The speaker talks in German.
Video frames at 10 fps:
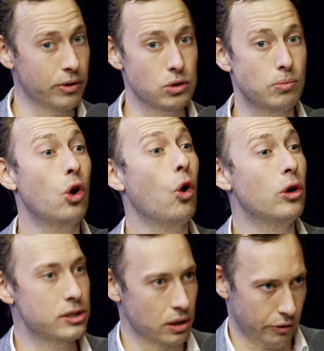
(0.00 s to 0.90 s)
wenn es um die
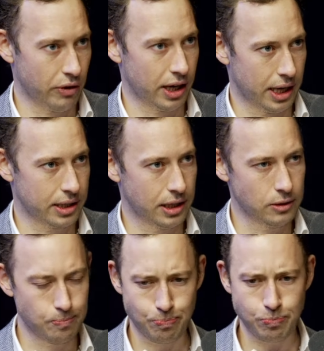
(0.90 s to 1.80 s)
äußere Freiheit
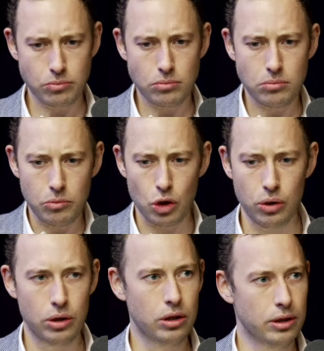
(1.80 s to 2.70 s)
geht und die
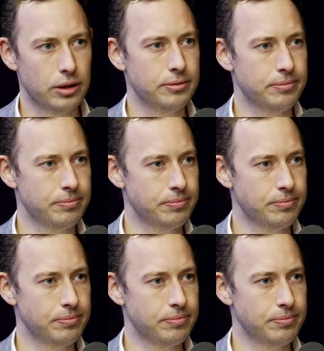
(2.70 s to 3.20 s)
äußere Freiheit ist im